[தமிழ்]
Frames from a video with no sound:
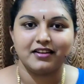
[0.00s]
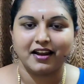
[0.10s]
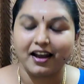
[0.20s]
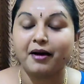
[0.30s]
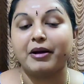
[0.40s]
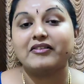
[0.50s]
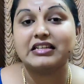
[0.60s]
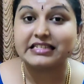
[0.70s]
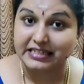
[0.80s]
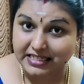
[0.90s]
எல்லாமே வந்து
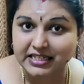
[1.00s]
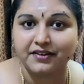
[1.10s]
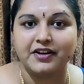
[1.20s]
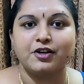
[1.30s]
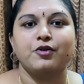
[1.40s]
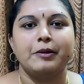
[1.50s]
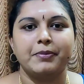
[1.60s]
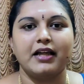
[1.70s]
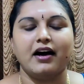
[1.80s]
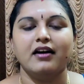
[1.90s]
சின்ன சின்ன வீட்டு குறிப்பு
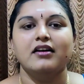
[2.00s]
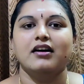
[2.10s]
தான்